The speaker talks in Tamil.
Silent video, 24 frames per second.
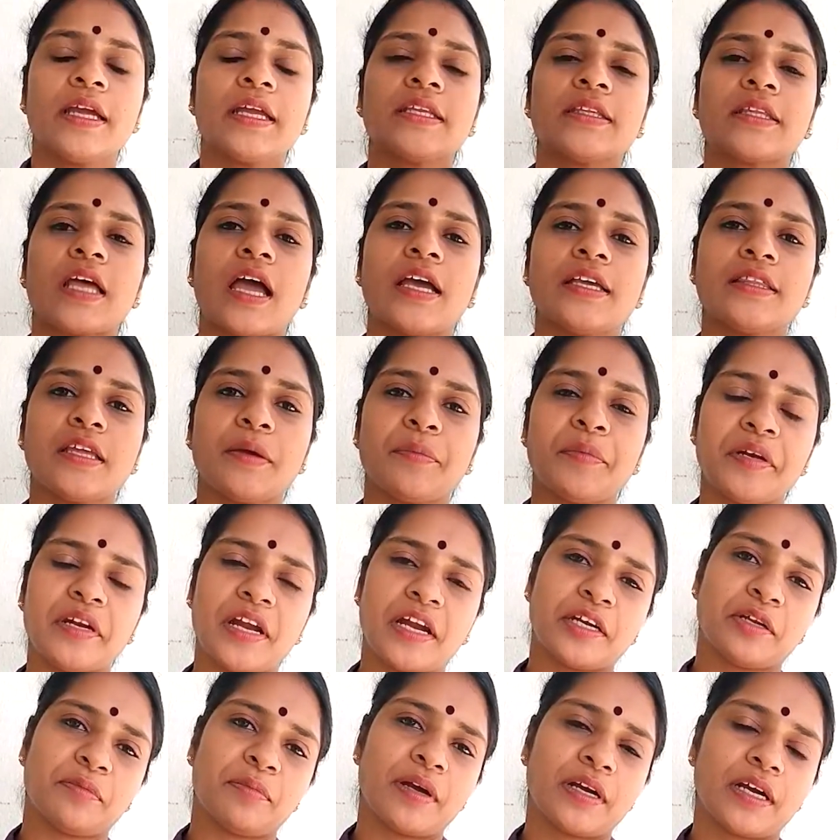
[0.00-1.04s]
என் தாய்
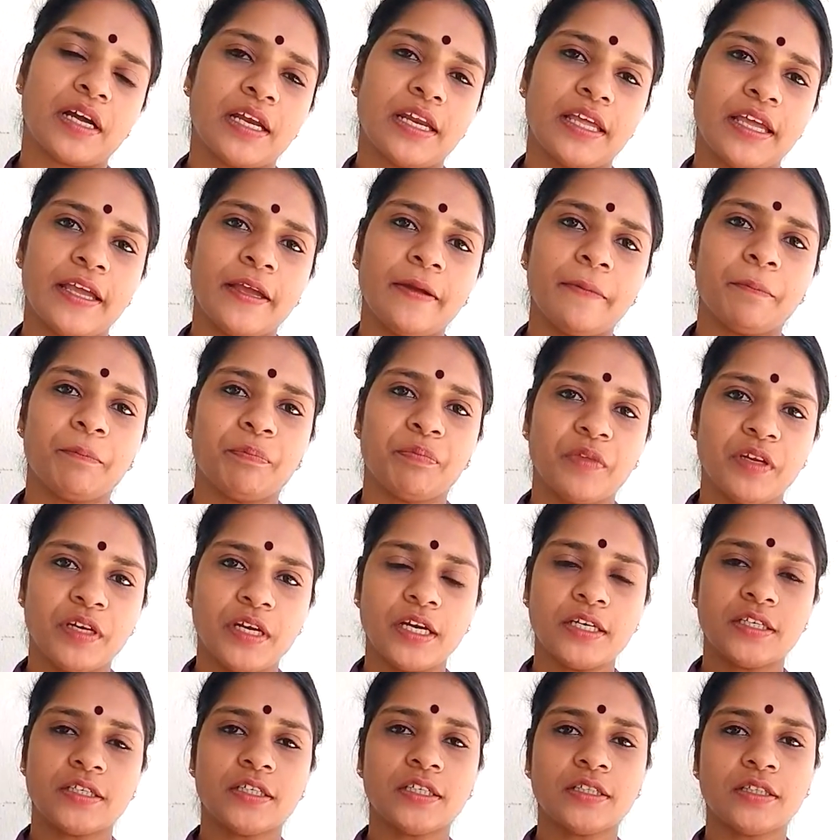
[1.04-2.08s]
தமிழ்நாட்டு மக்களே
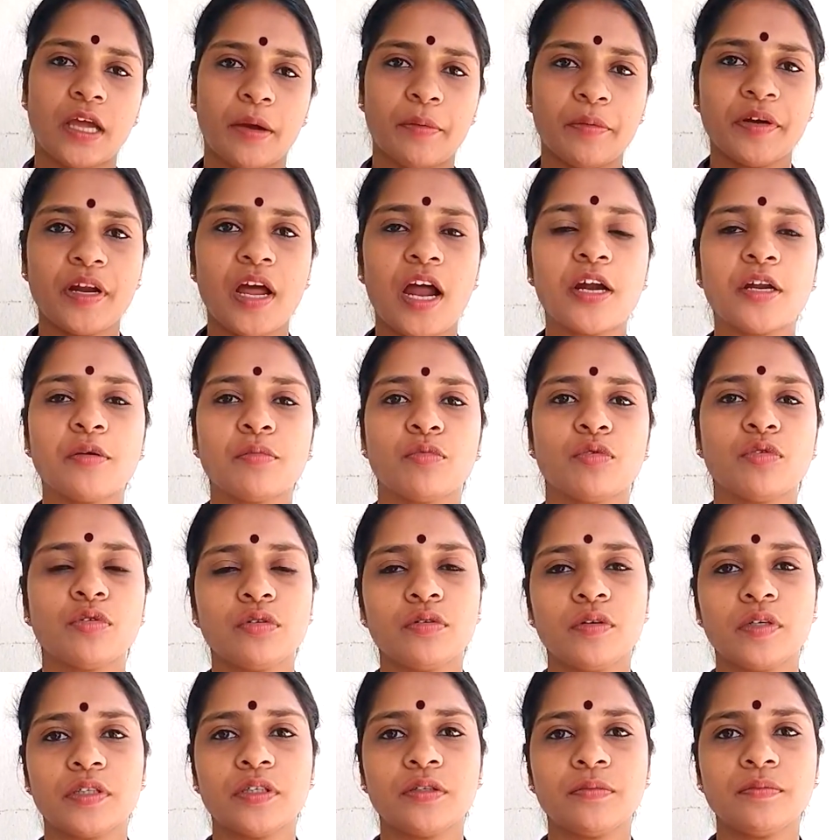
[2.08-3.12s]
நேற்று தமிழ்நாடு
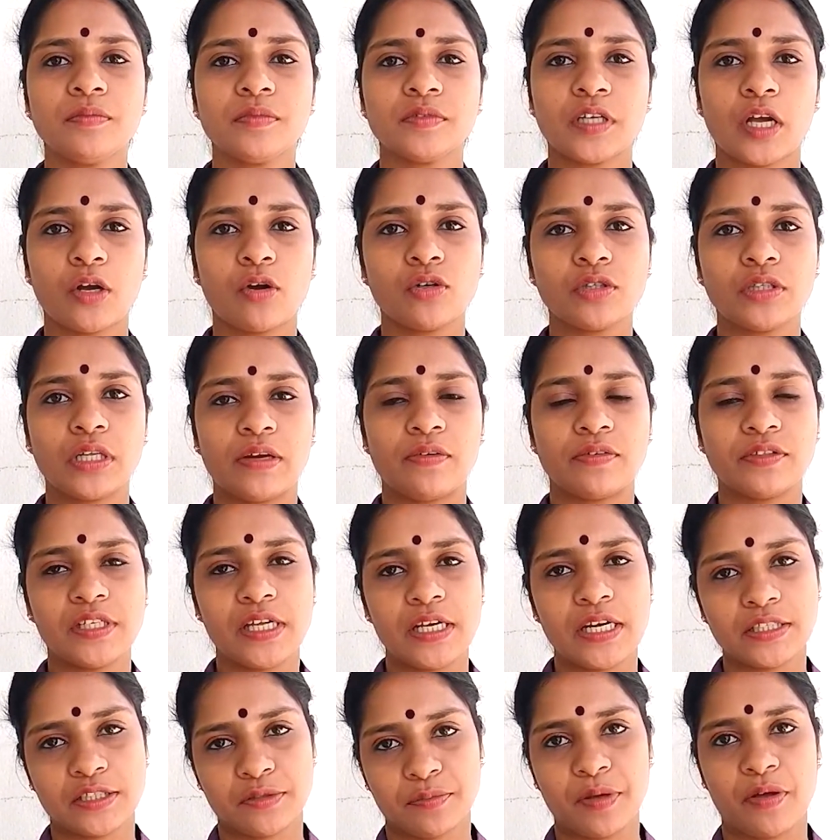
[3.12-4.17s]
முழுவதும் சகோதரி
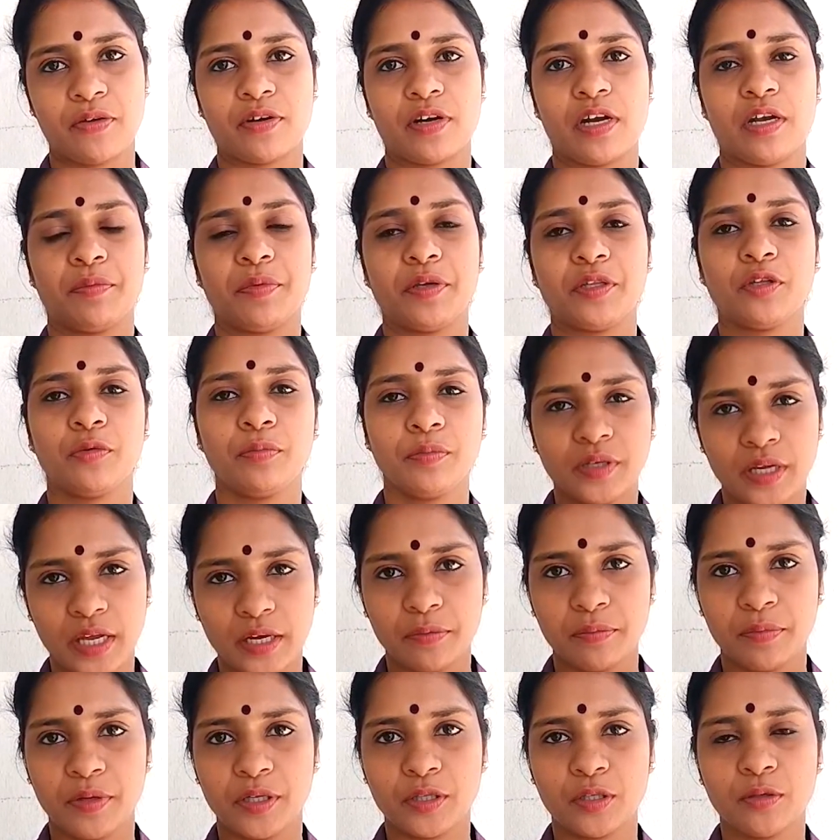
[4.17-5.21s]
விஜயலட்சுமி அவர்கள் மீதும்
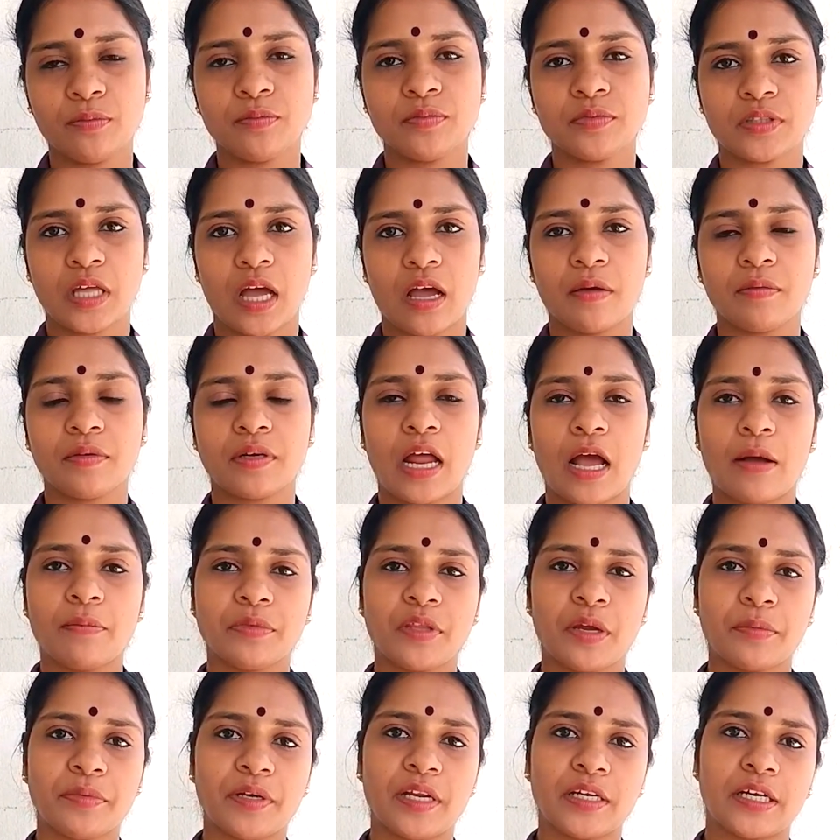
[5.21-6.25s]
என் மீதும் தா நாம்
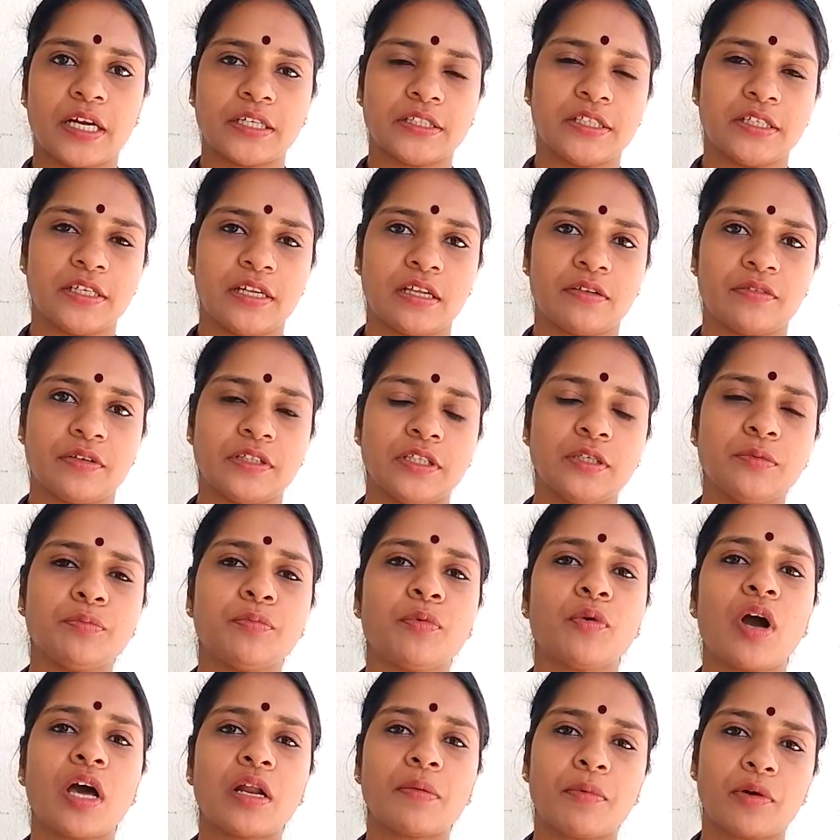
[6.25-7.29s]
தமிழர் கட்சியினர் வந்து
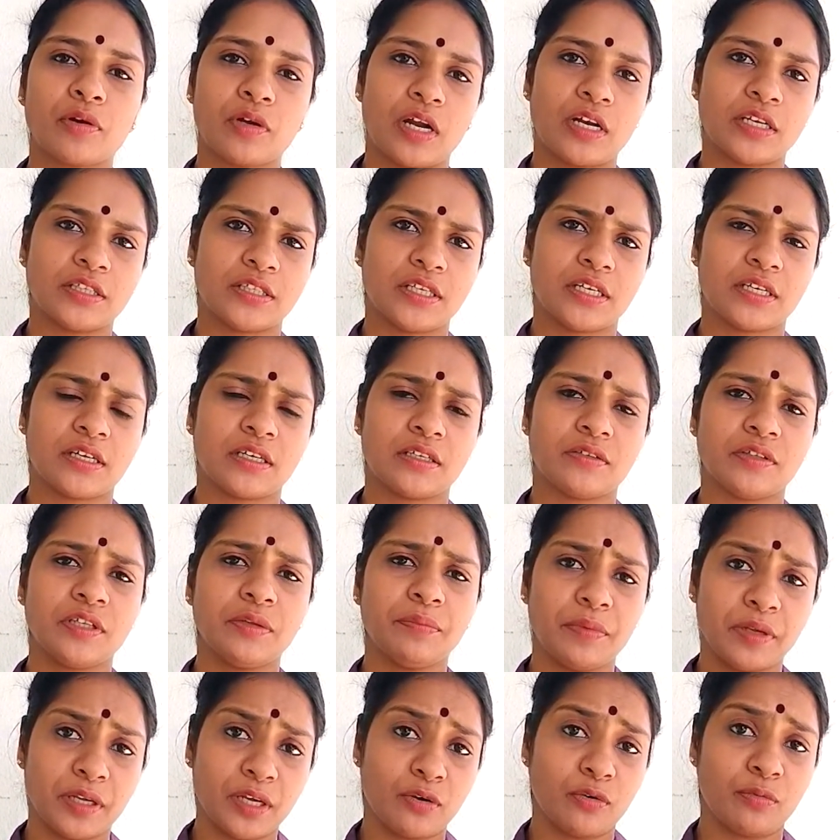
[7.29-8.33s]
புகார் மனு அளித்திருக்கிறது வந்து
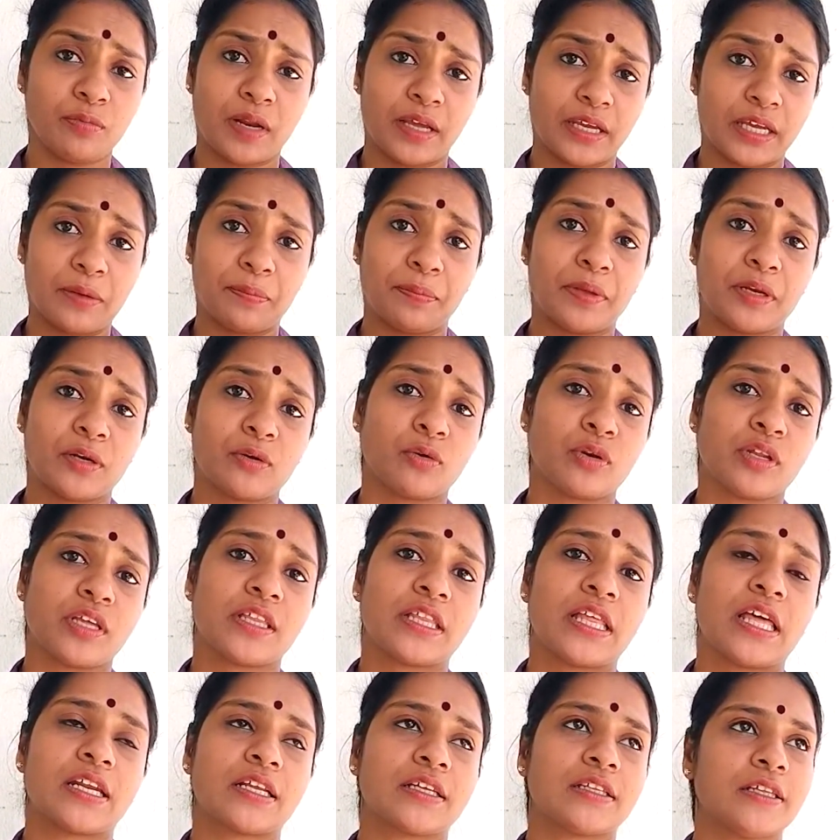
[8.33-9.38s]
மிகவும்
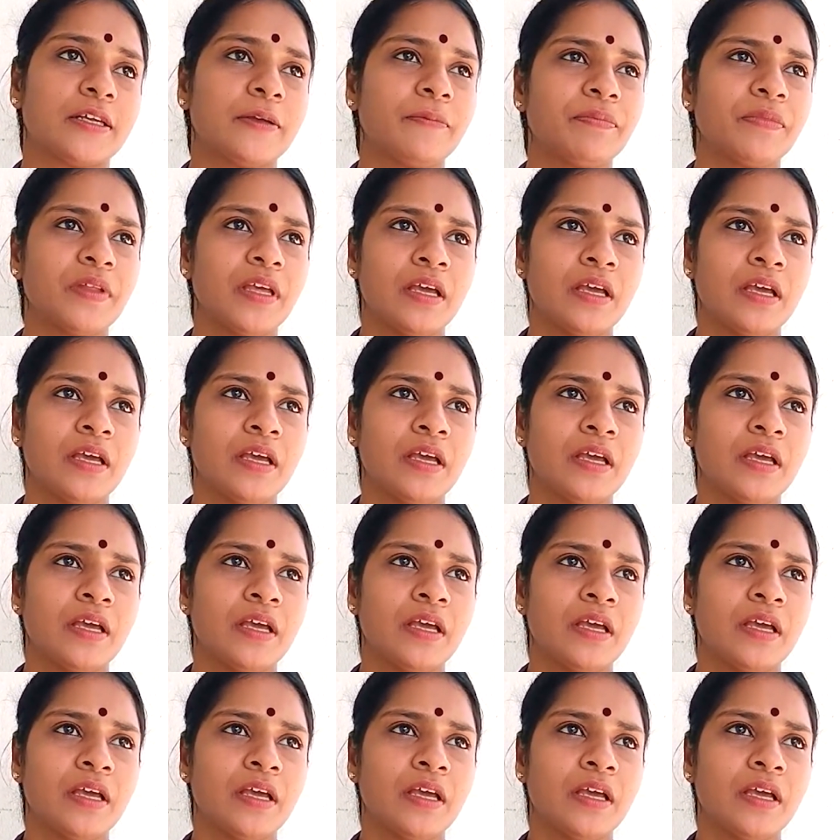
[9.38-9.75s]
நகைப்பிற்குரியதாக இருக்குது